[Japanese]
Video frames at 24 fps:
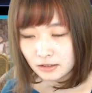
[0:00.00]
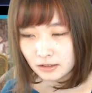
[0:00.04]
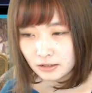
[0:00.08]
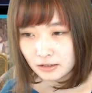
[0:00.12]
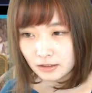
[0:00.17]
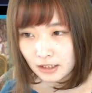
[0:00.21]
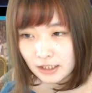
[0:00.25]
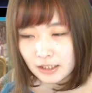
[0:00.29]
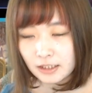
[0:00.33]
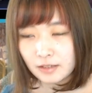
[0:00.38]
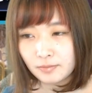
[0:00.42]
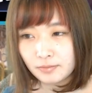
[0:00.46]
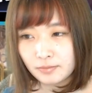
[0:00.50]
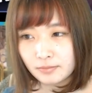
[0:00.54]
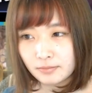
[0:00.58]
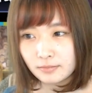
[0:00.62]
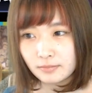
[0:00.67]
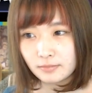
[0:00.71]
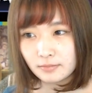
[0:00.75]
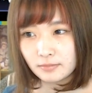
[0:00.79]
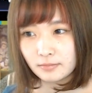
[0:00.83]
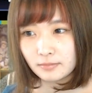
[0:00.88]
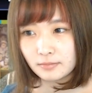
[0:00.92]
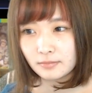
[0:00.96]
金い
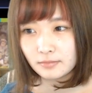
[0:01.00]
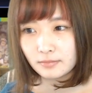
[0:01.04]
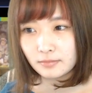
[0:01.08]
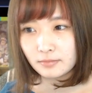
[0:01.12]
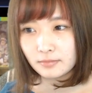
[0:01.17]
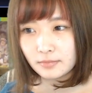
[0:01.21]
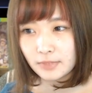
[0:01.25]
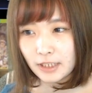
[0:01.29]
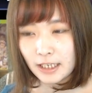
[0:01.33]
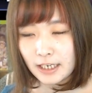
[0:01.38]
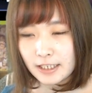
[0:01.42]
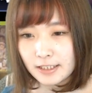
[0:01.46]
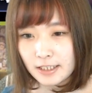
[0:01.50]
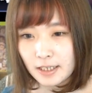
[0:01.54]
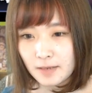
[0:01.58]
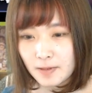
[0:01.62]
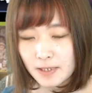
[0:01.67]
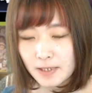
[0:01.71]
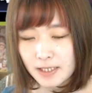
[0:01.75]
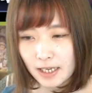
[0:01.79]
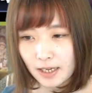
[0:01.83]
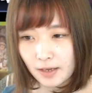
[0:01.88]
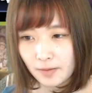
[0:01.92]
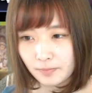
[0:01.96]
らっしゃいませ